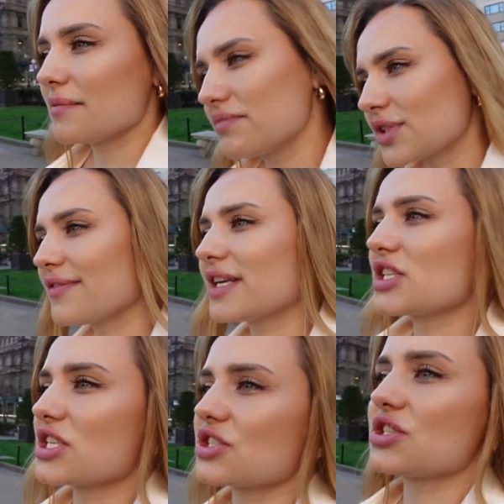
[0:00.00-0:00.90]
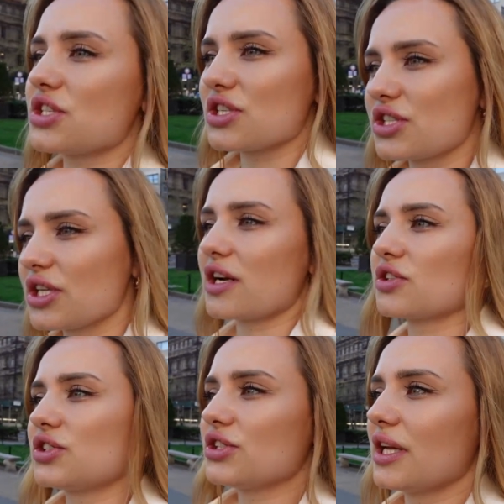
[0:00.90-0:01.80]
przeważnie 30 na
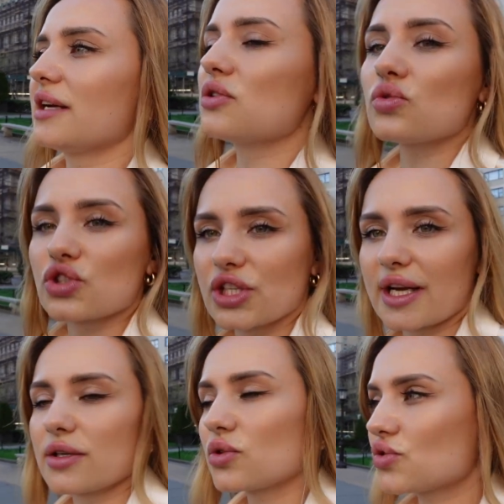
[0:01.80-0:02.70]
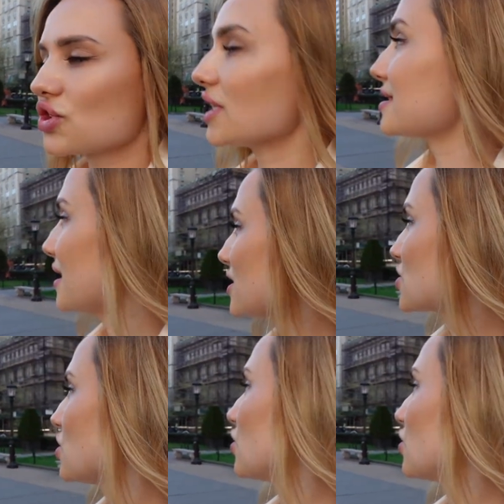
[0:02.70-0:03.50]
godzinę, różnie, różnie zależy